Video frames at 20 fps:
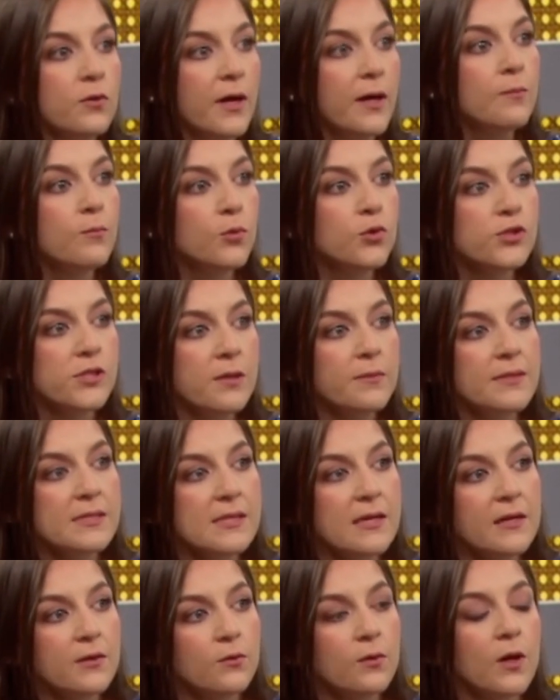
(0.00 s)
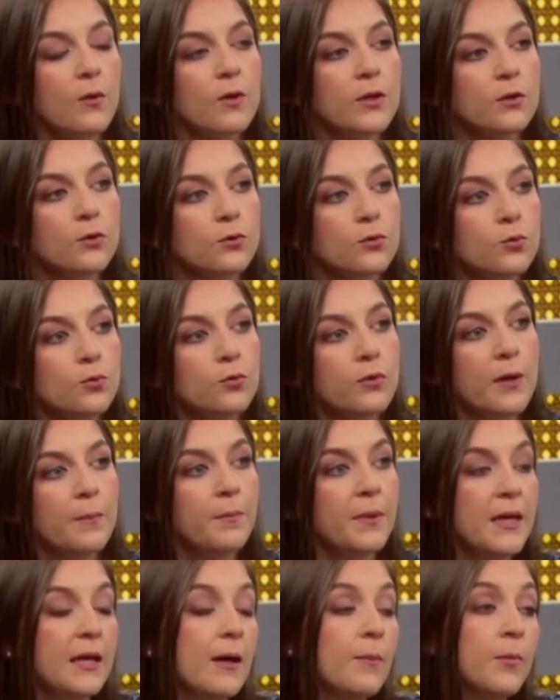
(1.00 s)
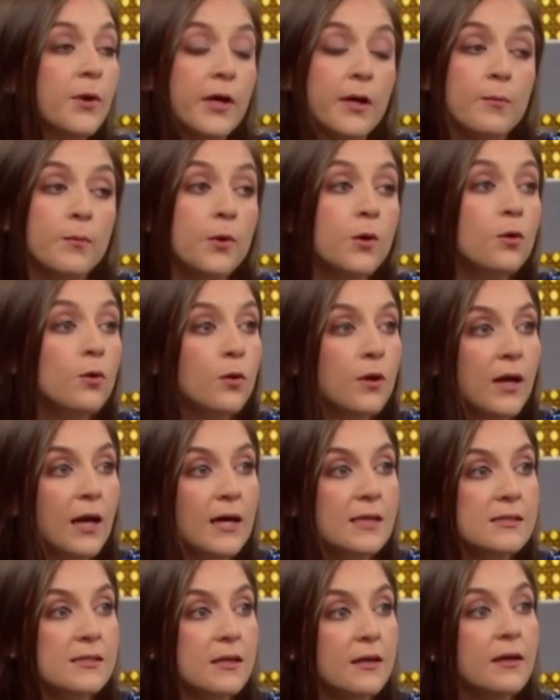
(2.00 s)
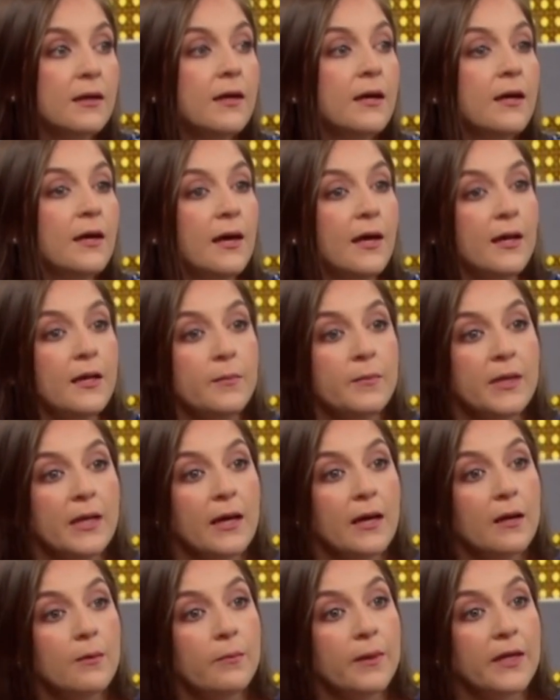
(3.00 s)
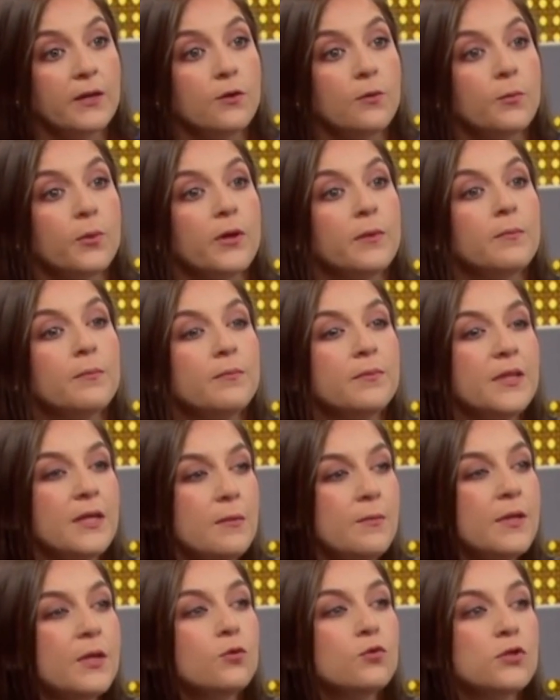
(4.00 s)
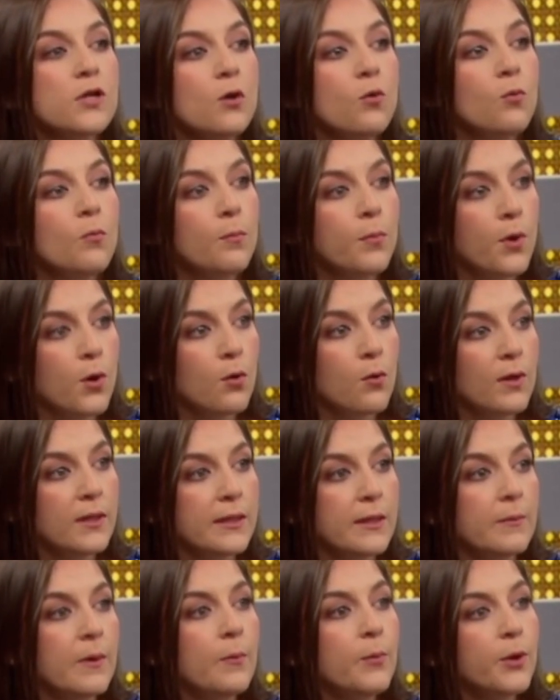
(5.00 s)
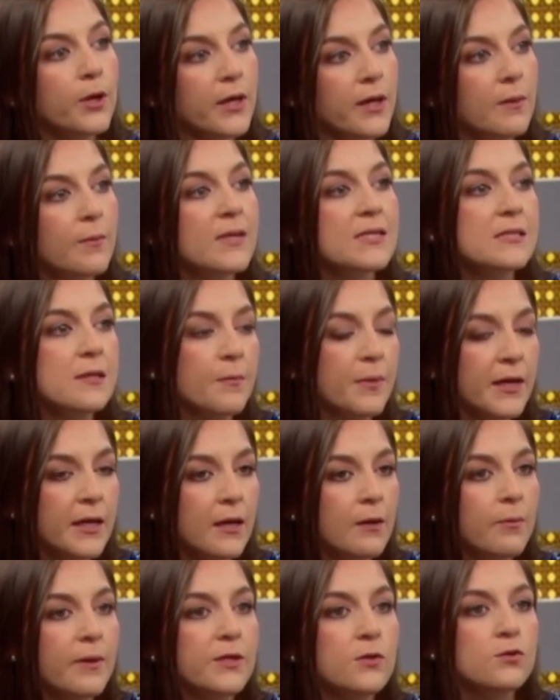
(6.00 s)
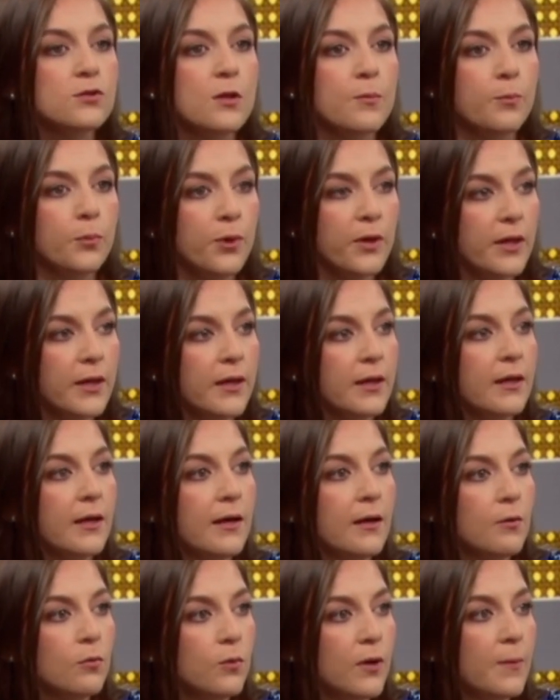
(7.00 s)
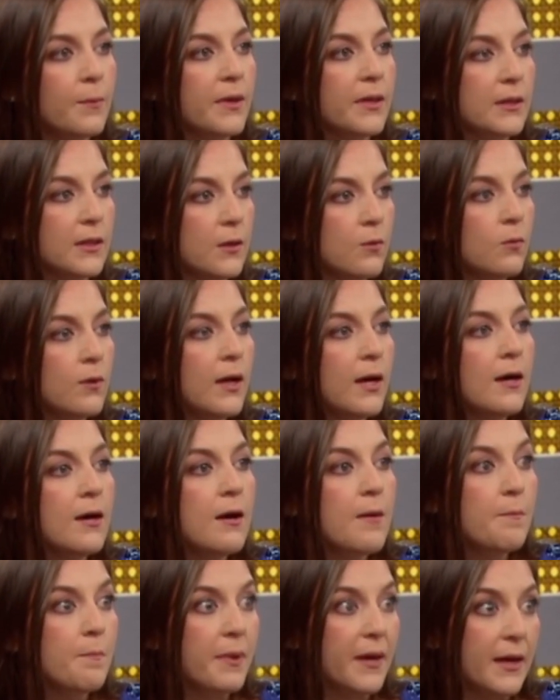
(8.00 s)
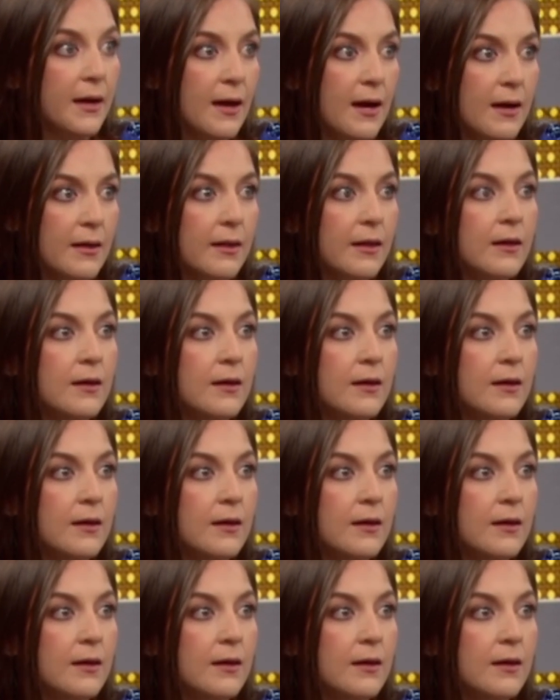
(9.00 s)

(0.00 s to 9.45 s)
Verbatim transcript: muchas veces ayuda cuando tú depilas, por ejemplo, con láser, eliminas el vello, pues disminuyes un poco el tema, porque además siempre en el vello se puede quedar alguna partícula pegada,